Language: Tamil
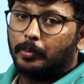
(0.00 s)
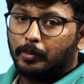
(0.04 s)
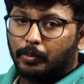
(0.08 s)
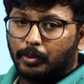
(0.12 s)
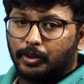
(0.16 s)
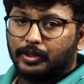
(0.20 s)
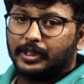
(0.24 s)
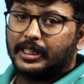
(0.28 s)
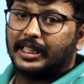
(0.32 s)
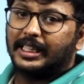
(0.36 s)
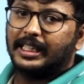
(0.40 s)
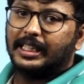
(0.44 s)

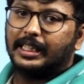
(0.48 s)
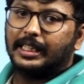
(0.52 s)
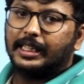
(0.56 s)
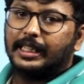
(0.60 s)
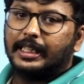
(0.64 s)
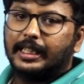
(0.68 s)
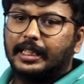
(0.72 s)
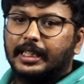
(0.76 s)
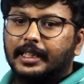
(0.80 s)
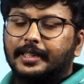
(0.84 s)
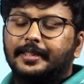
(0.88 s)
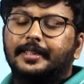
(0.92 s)
முதல்ல
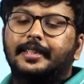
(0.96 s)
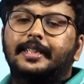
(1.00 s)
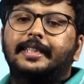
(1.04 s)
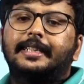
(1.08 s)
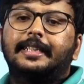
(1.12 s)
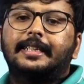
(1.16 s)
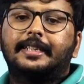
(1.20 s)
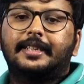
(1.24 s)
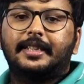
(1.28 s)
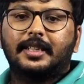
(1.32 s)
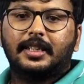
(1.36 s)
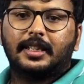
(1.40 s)
நான்
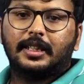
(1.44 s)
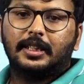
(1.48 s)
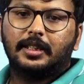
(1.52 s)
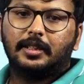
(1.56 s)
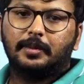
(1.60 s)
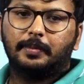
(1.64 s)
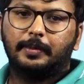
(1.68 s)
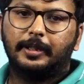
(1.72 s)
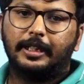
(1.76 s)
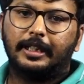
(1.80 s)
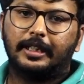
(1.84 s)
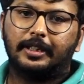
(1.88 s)
எதை
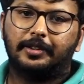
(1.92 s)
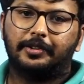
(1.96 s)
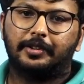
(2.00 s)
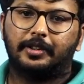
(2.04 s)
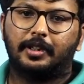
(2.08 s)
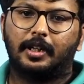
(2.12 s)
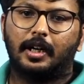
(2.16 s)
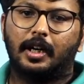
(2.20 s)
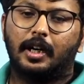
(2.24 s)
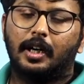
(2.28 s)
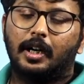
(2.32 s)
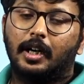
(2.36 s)

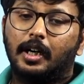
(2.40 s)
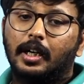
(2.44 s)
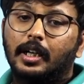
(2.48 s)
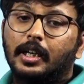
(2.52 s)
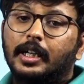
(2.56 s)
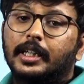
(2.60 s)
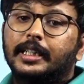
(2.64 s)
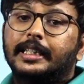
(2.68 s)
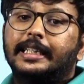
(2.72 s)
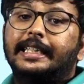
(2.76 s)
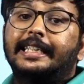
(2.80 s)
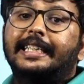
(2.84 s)
கண்டுபிடிக்கணும்னா
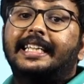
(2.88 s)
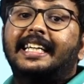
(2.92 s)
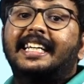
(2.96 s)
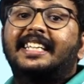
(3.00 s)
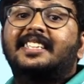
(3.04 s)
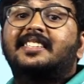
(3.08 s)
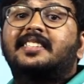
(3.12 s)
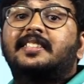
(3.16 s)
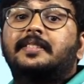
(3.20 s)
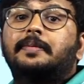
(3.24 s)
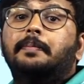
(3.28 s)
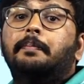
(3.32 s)

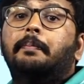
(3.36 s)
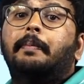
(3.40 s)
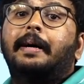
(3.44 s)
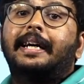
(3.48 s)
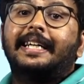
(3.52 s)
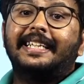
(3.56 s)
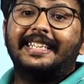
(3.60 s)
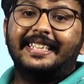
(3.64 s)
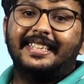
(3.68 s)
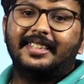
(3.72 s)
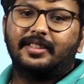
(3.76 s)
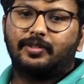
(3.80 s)
எக்ஸ்
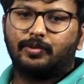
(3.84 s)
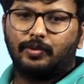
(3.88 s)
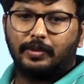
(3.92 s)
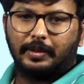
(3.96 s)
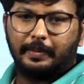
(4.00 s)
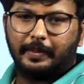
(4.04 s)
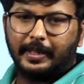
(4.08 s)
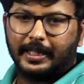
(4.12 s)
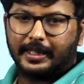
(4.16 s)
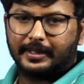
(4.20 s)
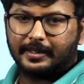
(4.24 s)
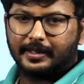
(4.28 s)
மைனஸ்
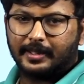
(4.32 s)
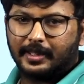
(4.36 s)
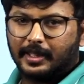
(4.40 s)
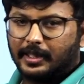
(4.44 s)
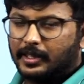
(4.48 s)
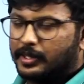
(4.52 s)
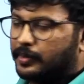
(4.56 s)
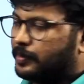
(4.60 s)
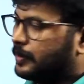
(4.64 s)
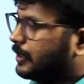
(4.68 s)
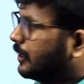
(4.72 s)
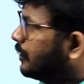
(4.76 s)
ஒன் பை எக்ஸை
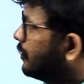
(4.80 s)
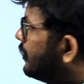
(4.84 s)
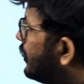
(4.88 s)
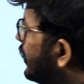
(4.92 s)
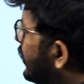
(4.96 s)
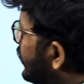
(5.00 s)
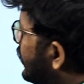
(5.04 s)
கண்டுபிடிக்கணும்